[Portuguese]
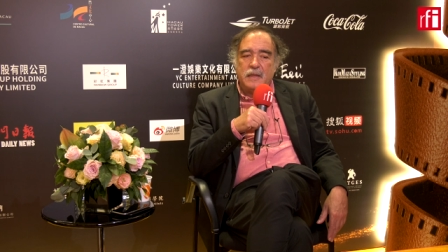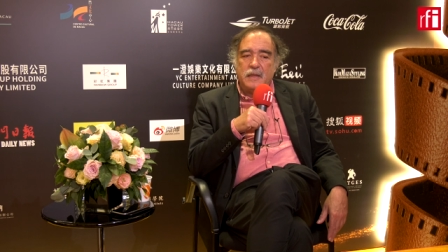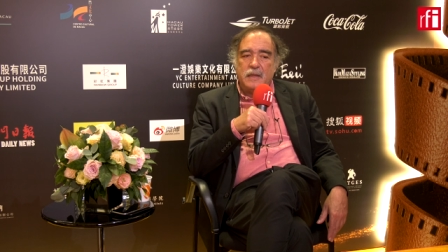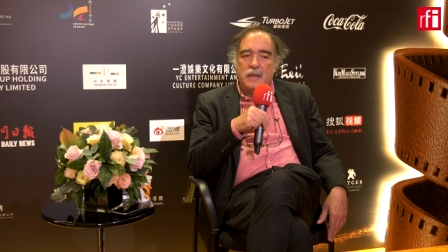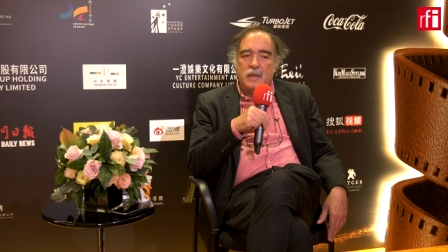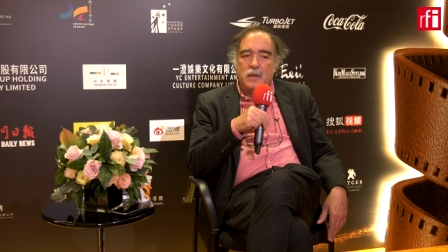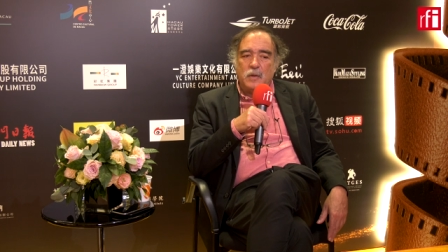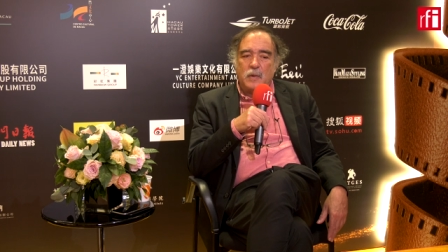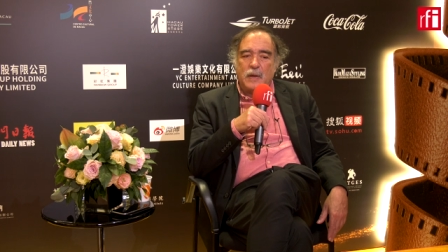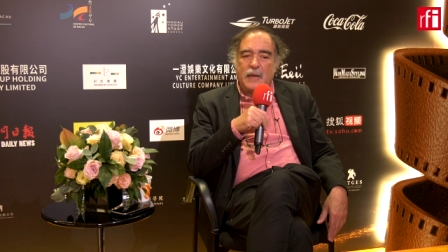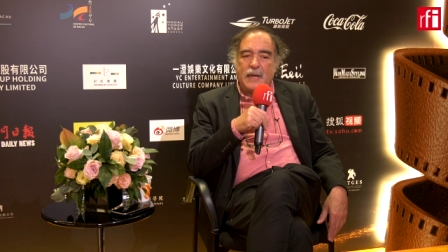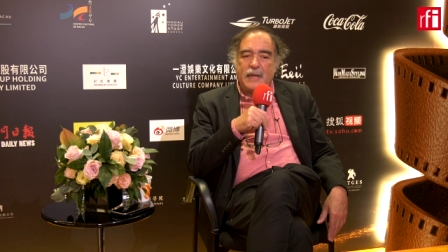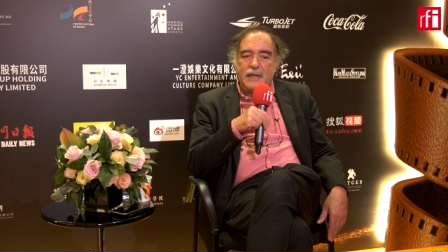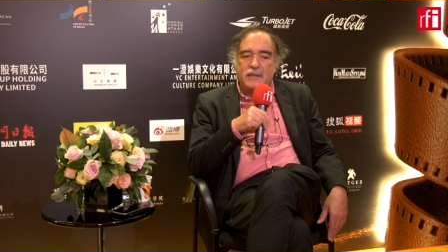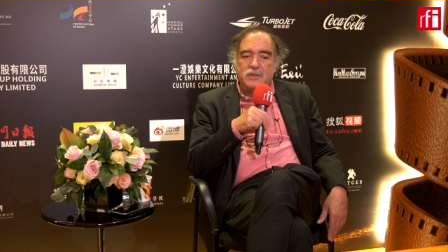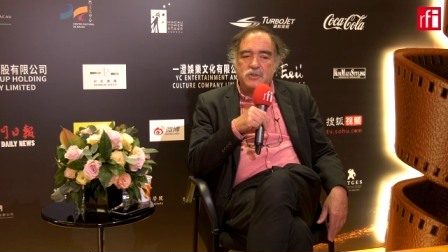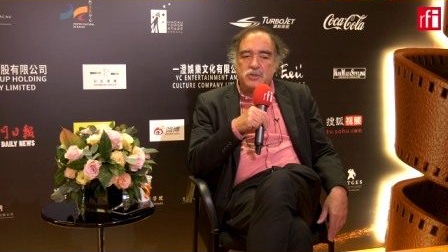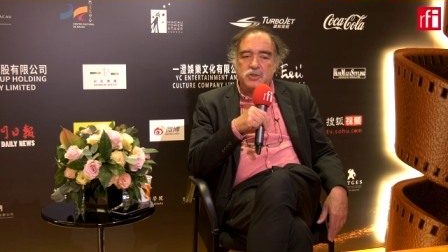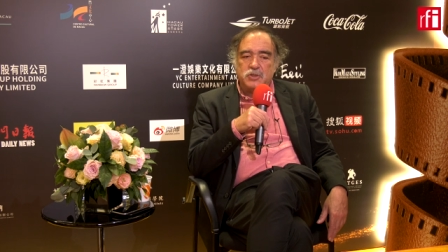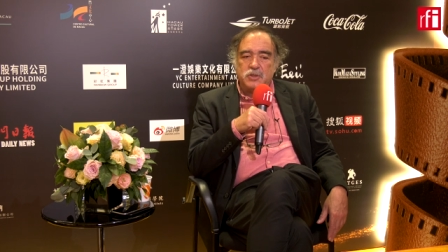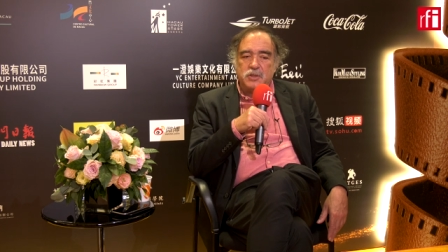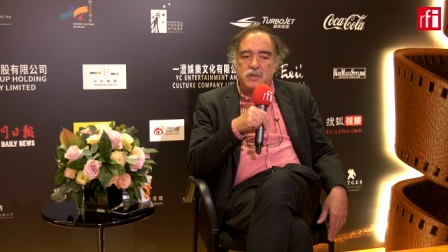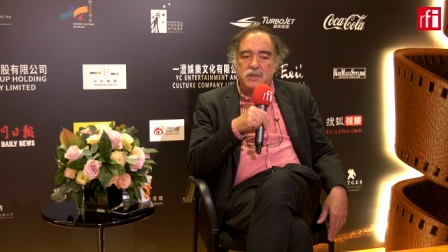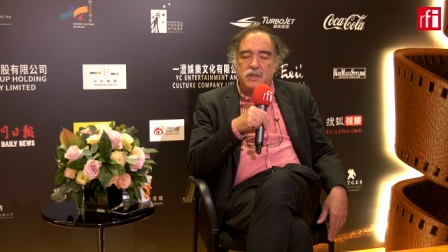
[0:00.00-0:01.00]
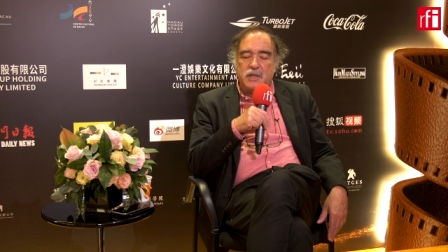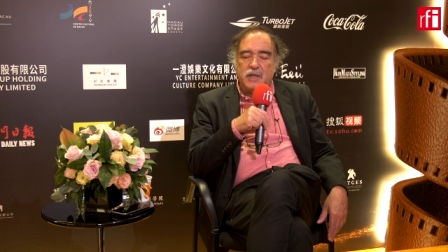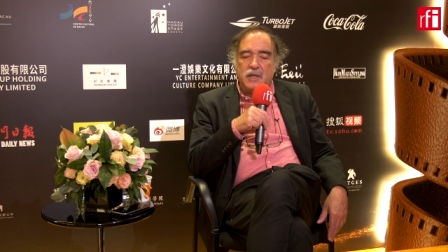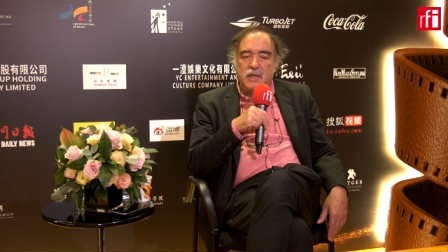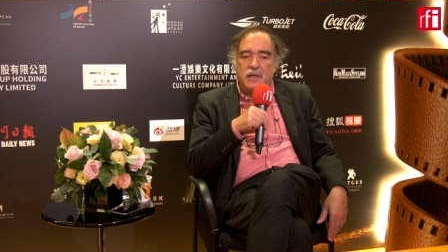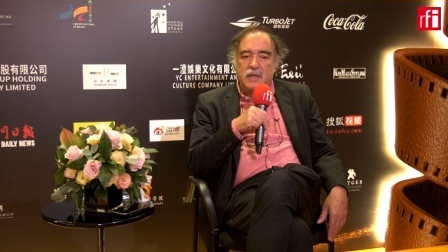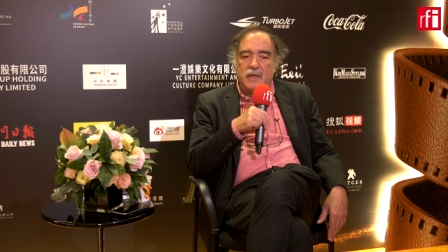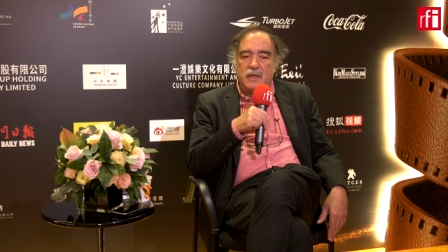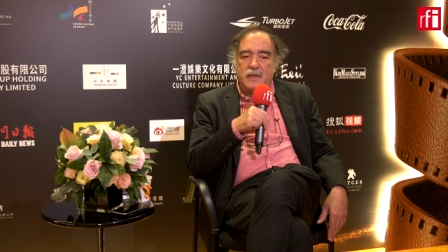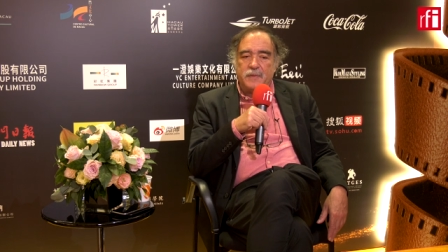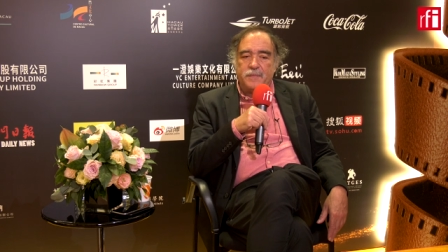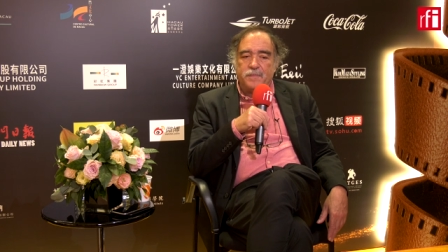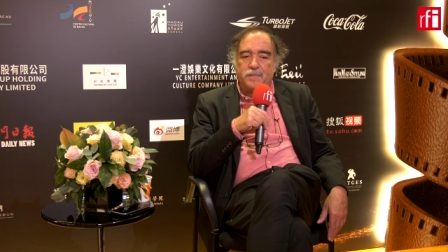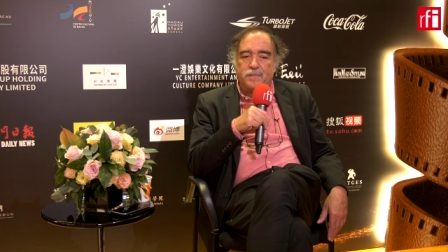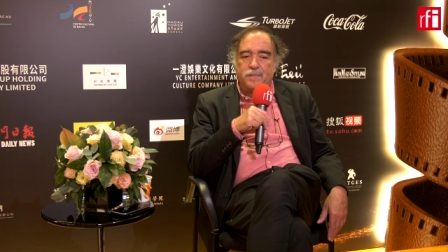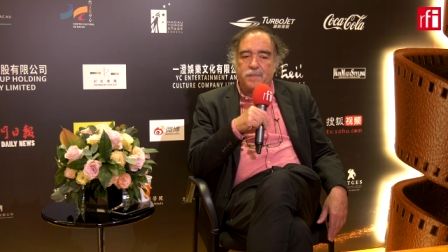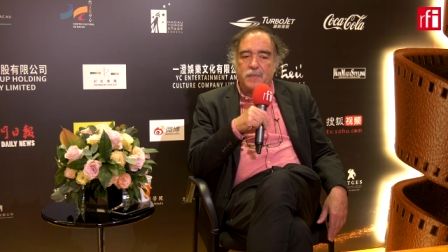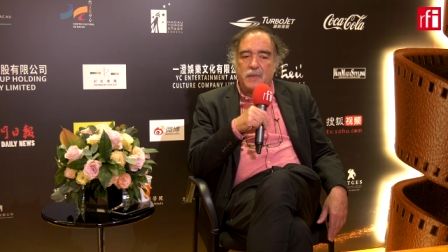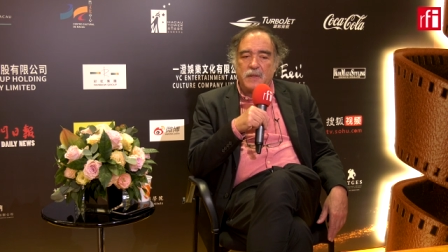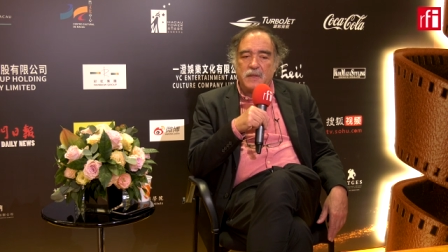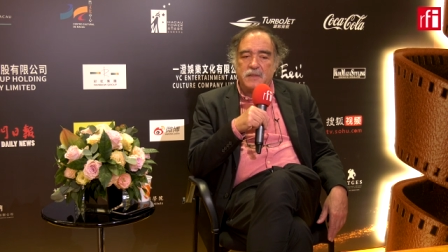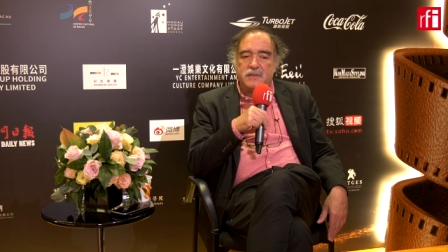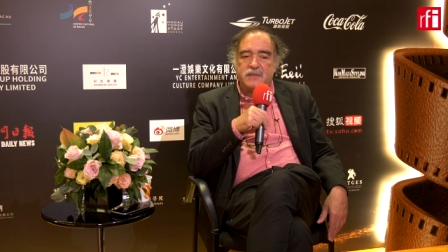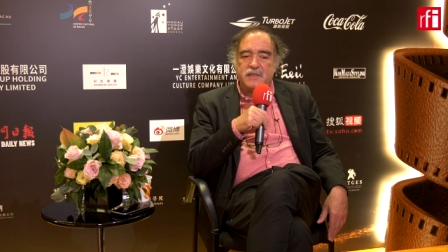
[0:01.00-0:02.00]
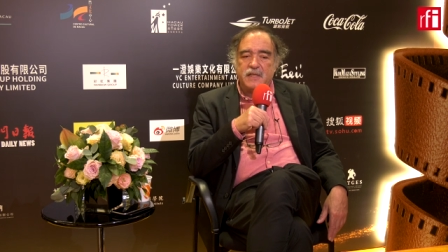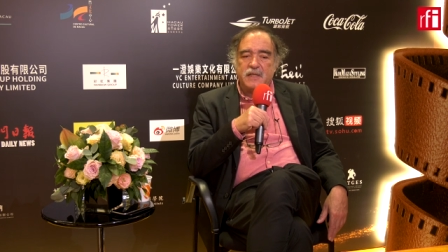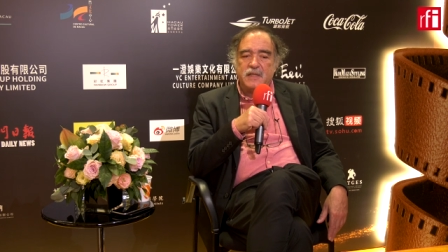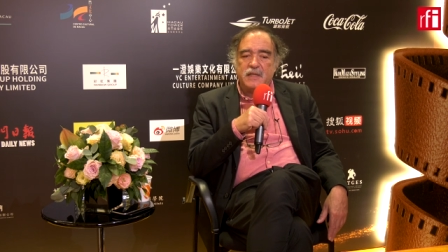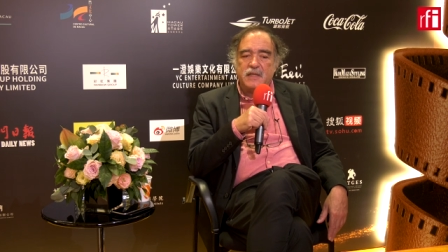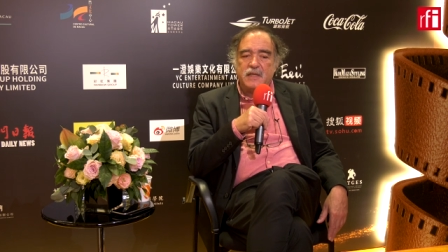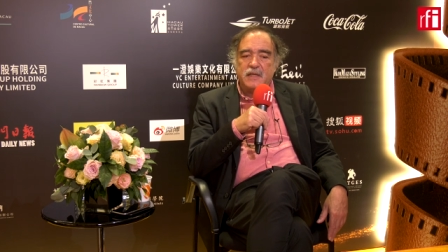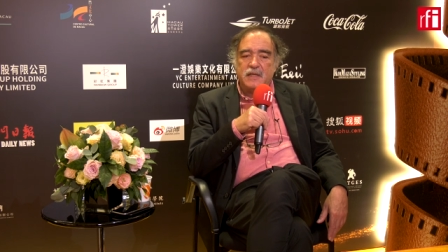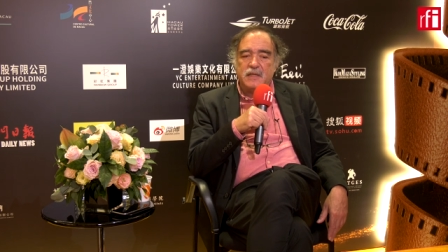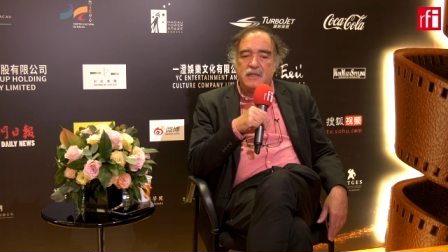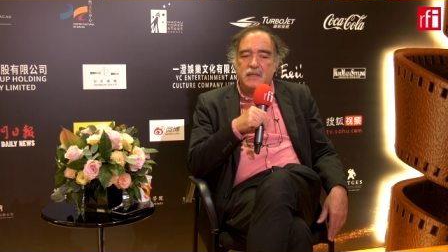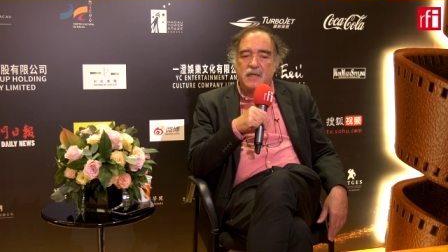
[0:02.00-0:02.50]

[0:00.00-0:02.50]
Eu há anos que tinha, eu sentia